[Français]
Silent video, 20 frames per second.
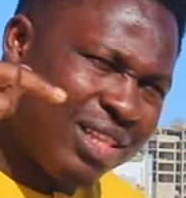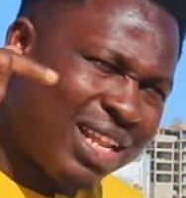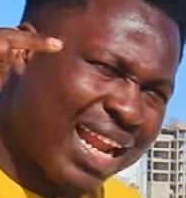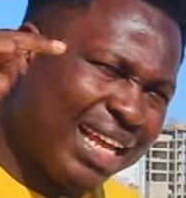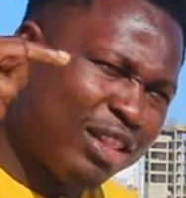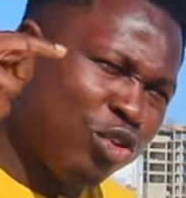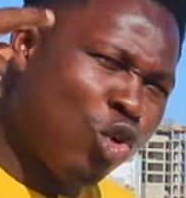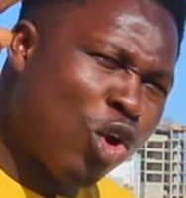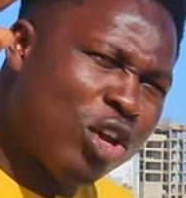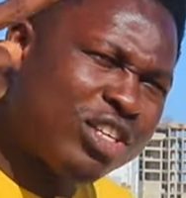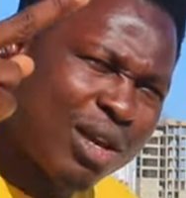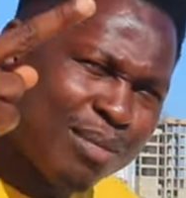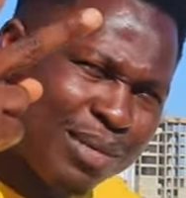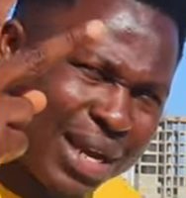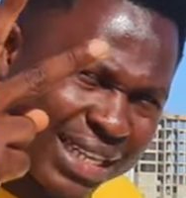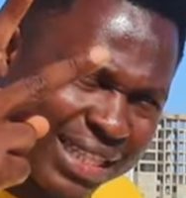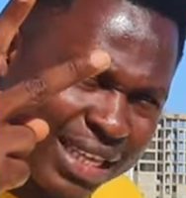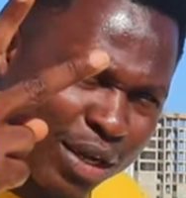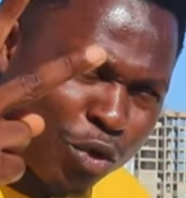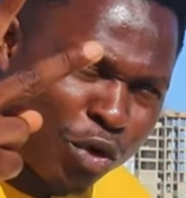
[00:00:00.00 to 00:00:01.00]
la deuxième
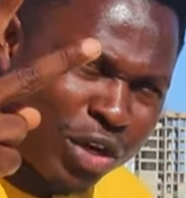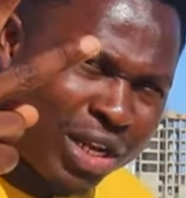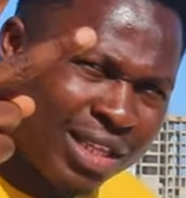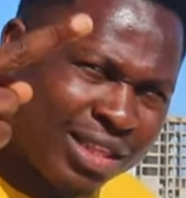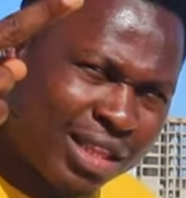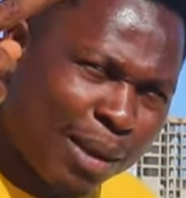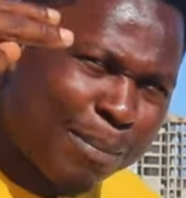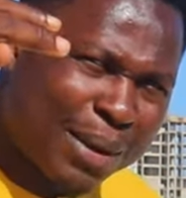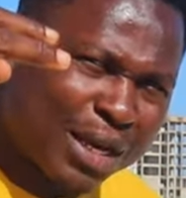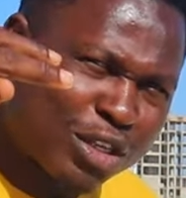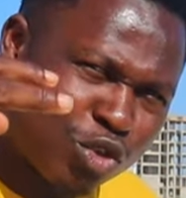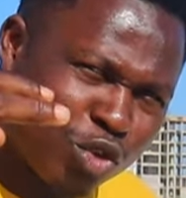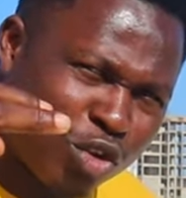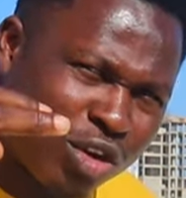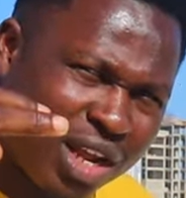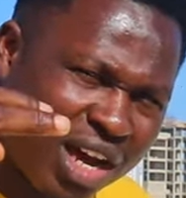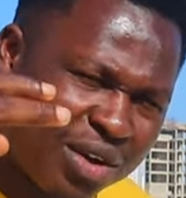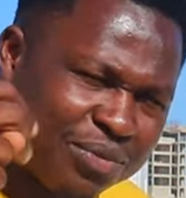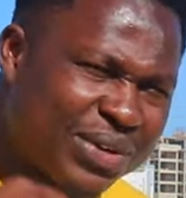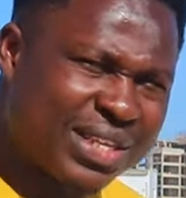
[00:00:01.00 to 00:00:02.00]
catégorie des
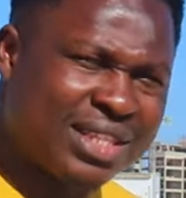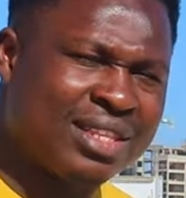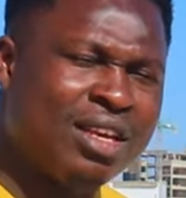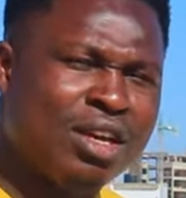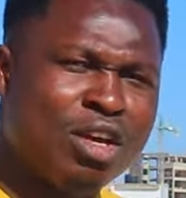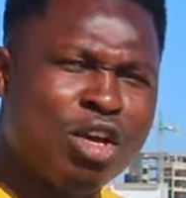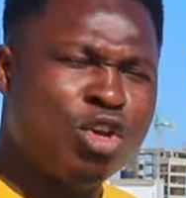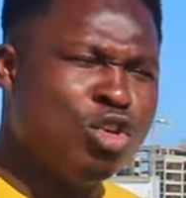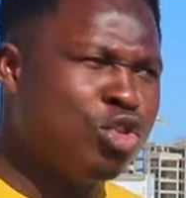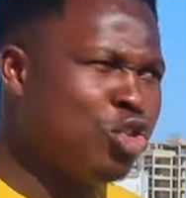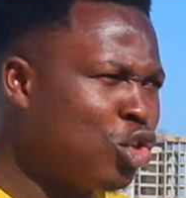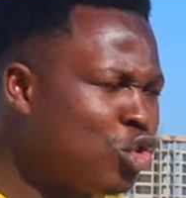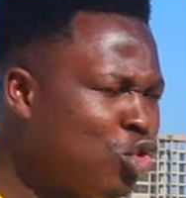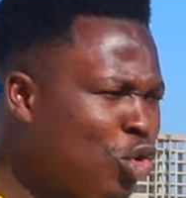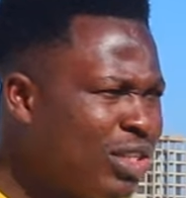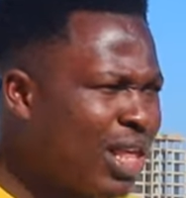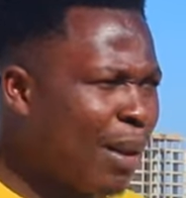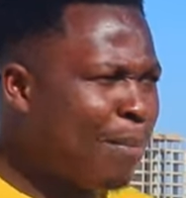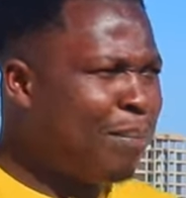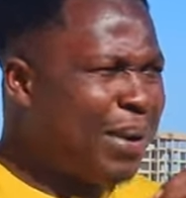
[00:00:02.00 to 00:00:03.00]
personnes, en fait, ce
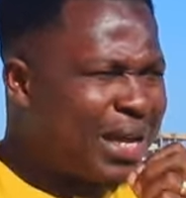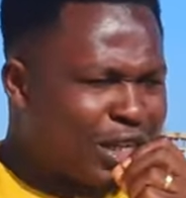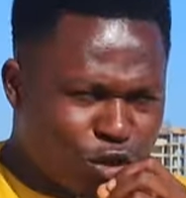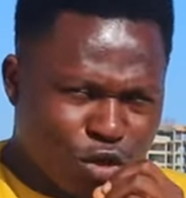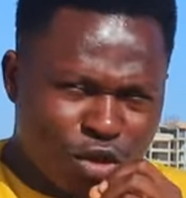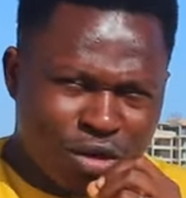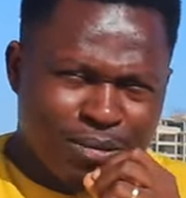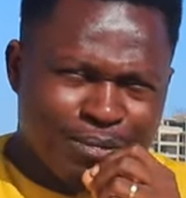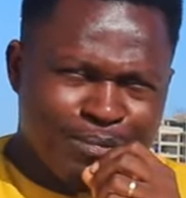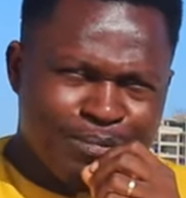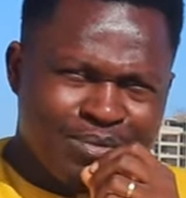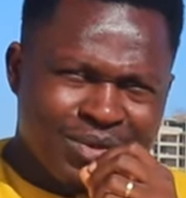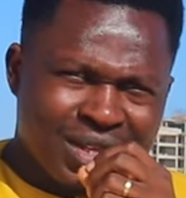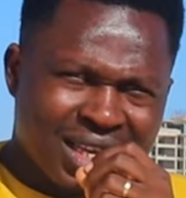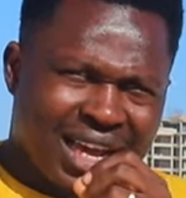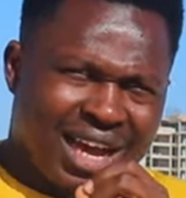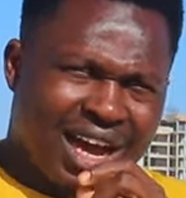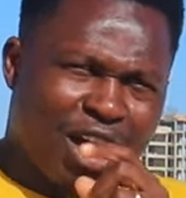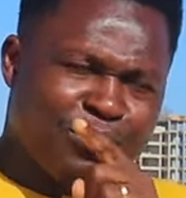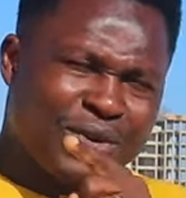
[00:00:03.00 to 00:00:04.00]
sont des personnes,
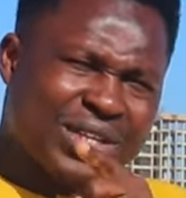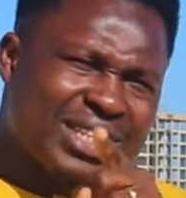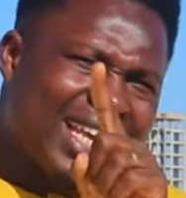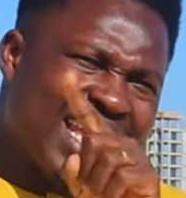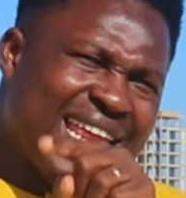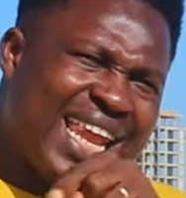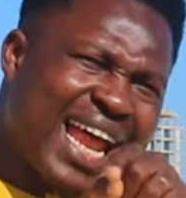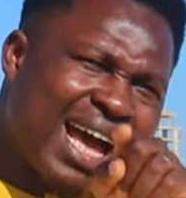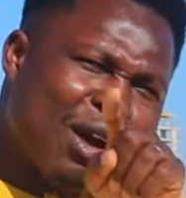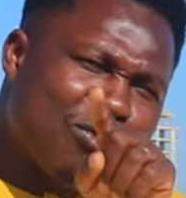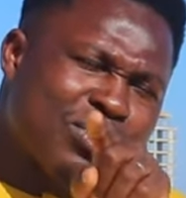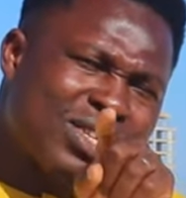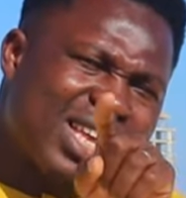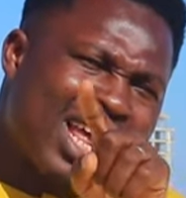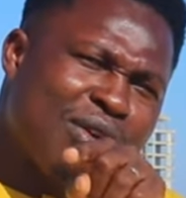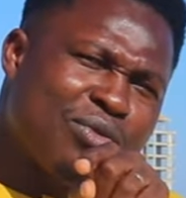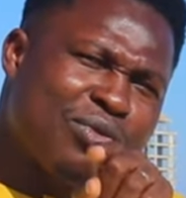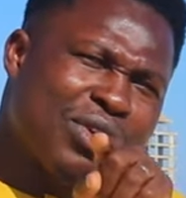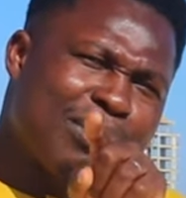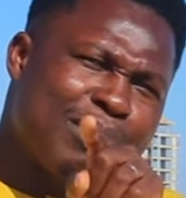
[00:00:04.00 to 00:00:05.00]
en fait, et là, vous
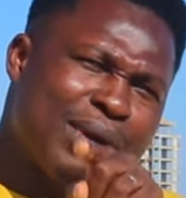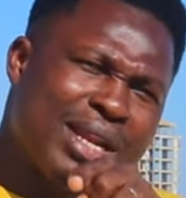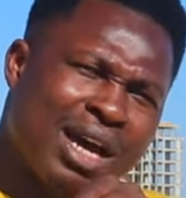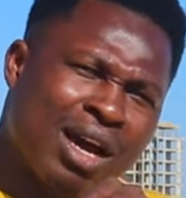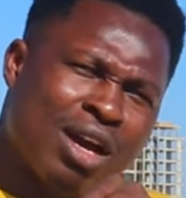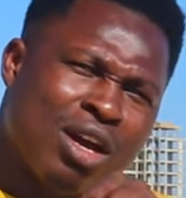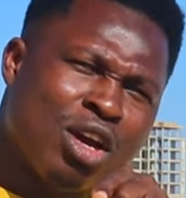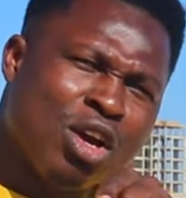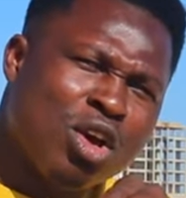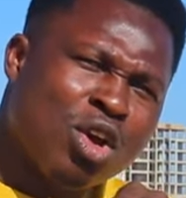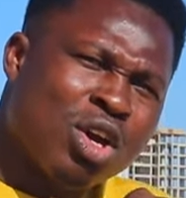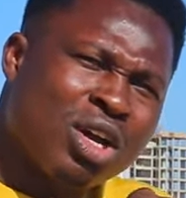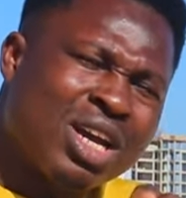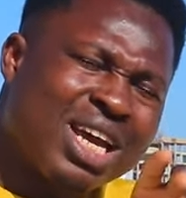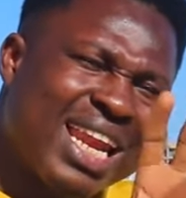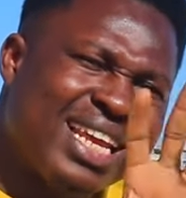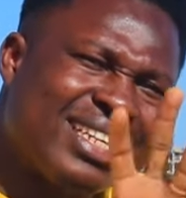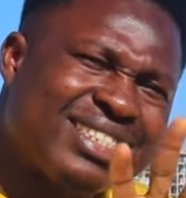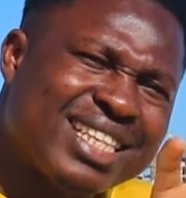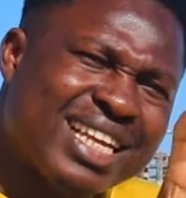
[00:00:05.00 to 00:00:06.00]
allez voir maintenant
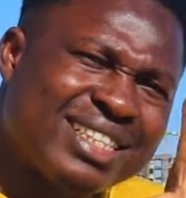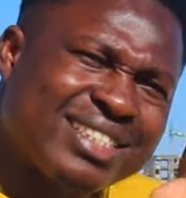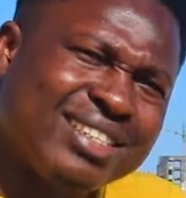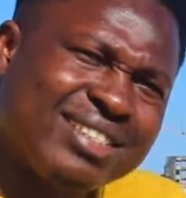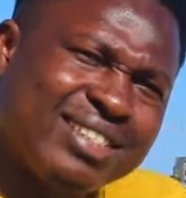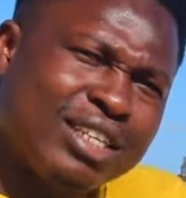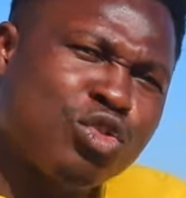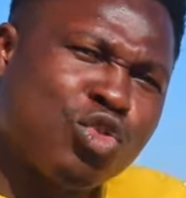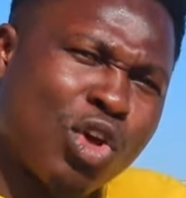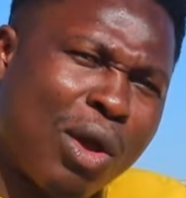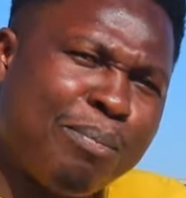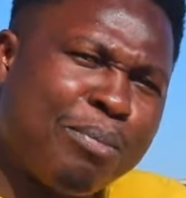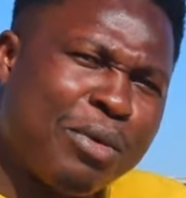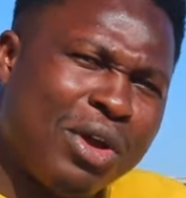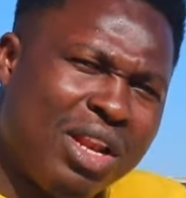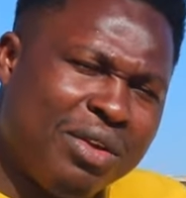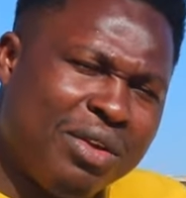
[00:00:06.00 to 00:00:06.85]
que les statistiques sont un peu